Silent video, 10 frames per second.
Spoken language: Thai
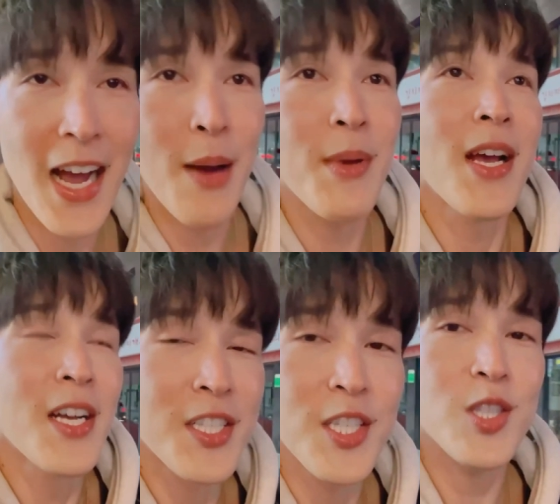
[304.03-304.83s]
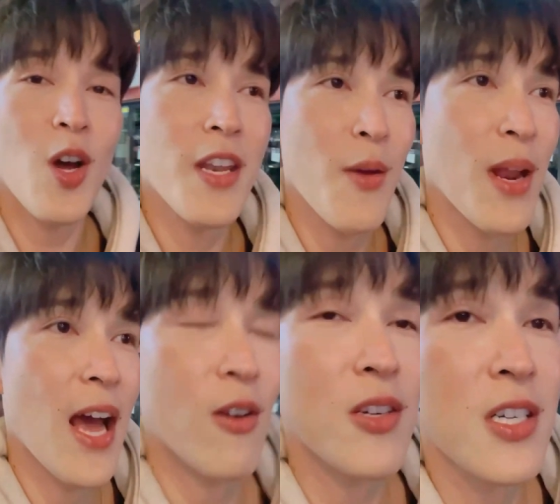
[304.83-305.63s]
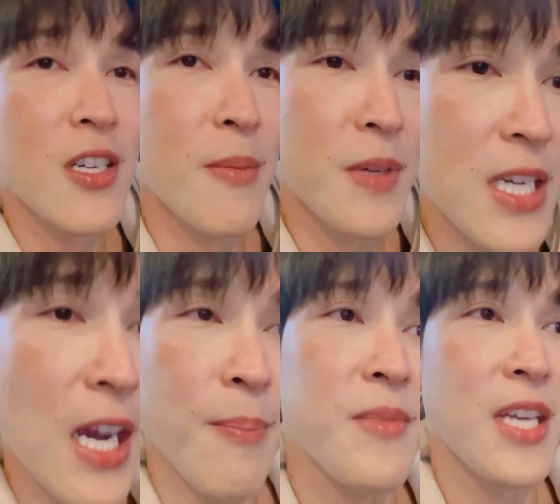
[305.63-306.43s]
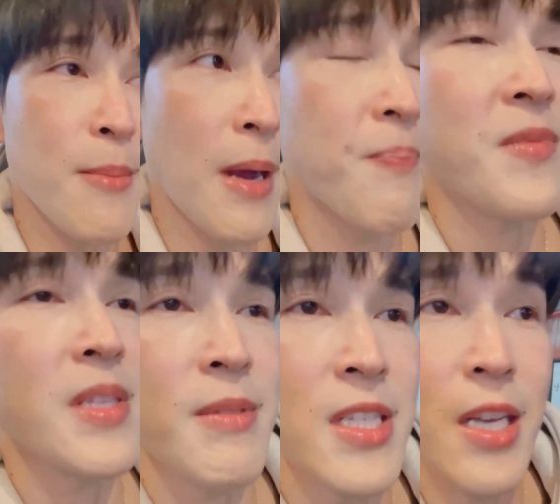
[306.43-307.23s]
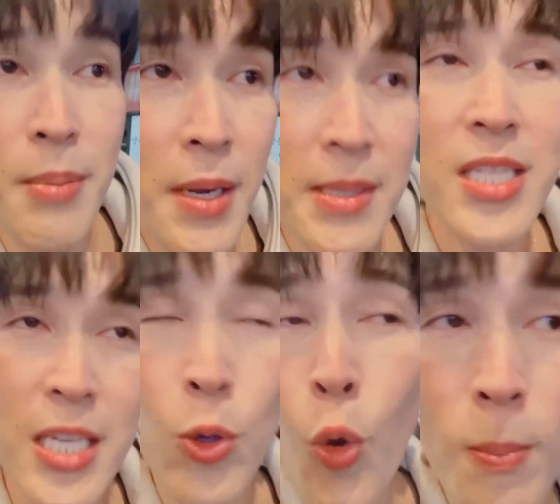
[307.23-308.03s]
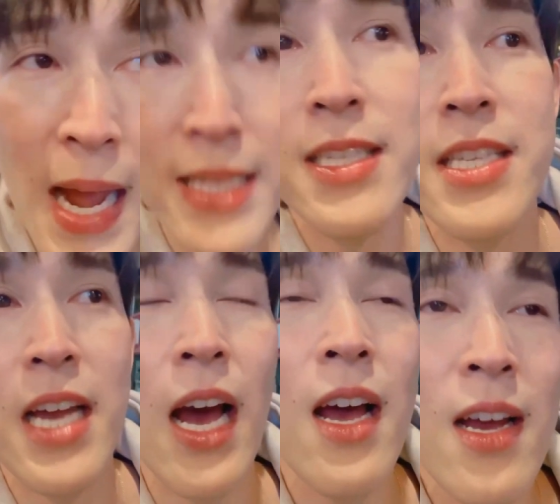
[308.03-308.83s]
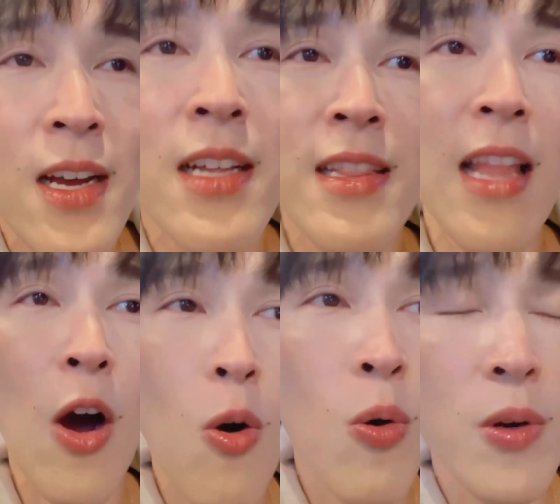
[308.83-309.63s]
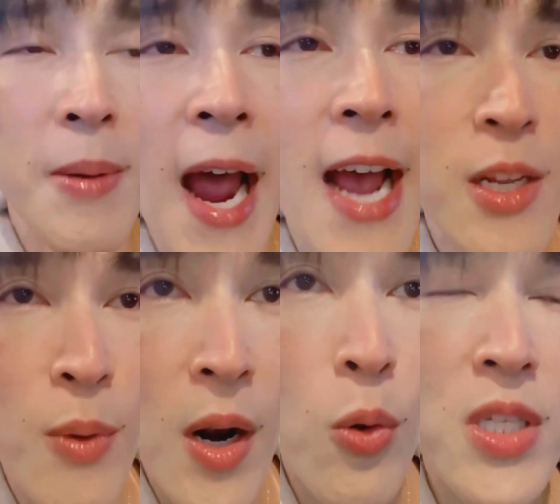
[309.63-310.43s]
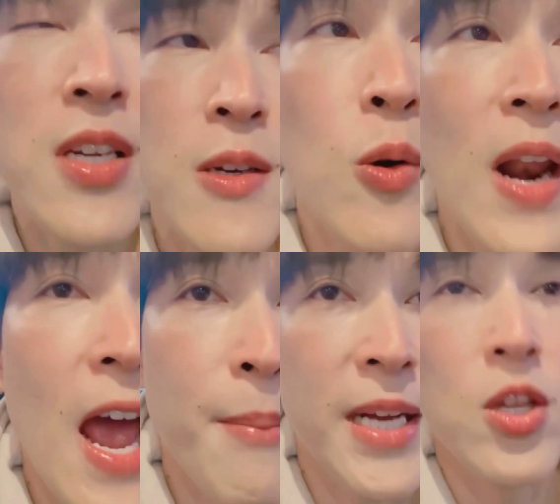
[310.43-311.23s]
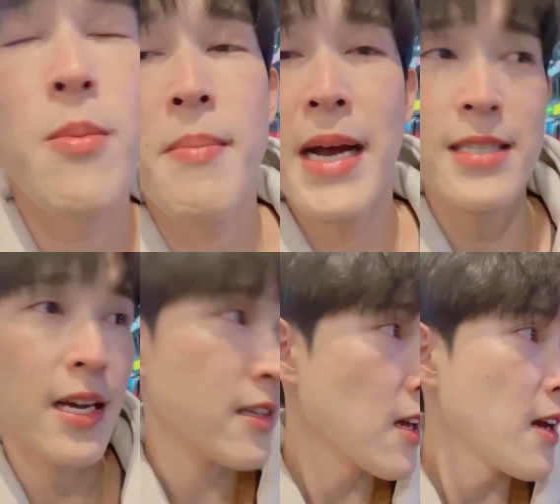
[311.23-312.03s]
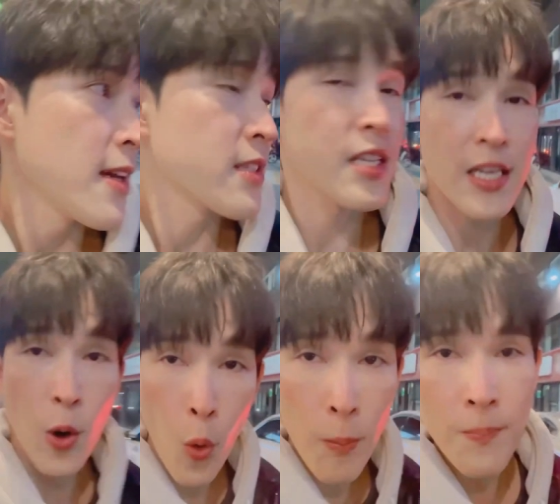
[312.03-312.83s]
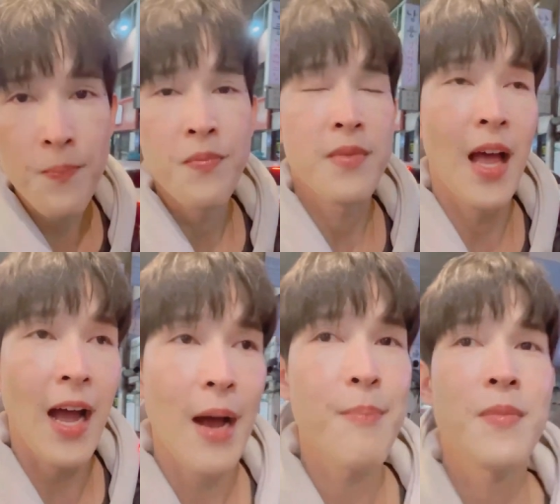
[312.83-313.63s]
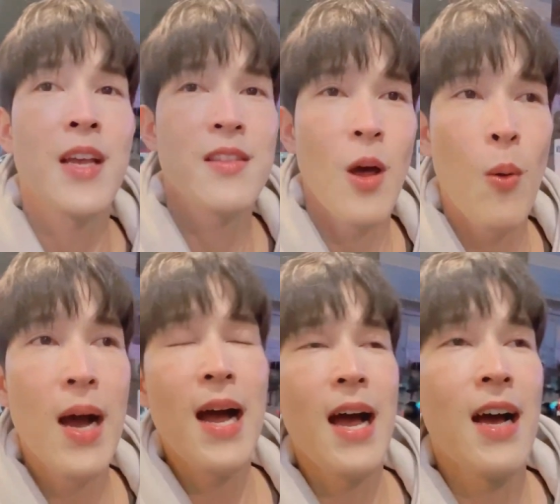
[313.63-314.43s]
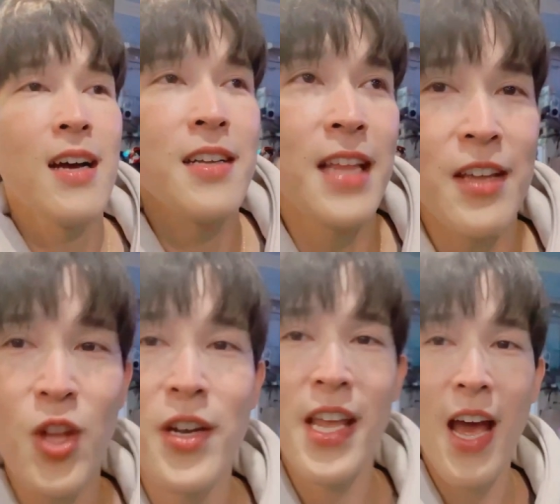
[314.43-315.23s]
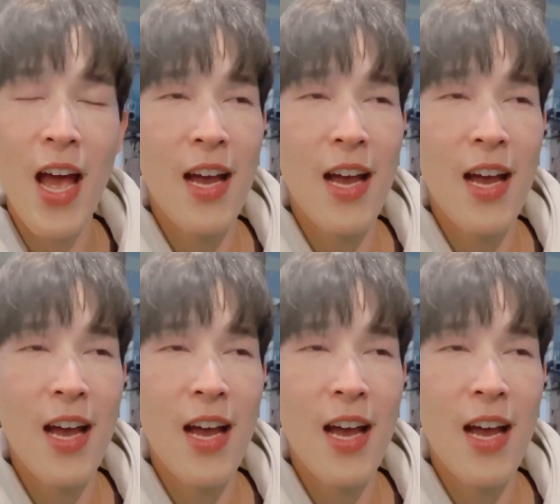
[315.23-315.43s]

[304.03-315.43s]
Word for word: ครับซึ่งตอนนี้เวลาก็คือเกือบจะแบบเกือบจะสี่ทุ่มแหละจริงๆอ่ะเราคาดกันว่าเราควรจะถึงโรงแรมมาตอนประมาณสักสี่ทุ่มนะครับแต่ว่าณตอนนี้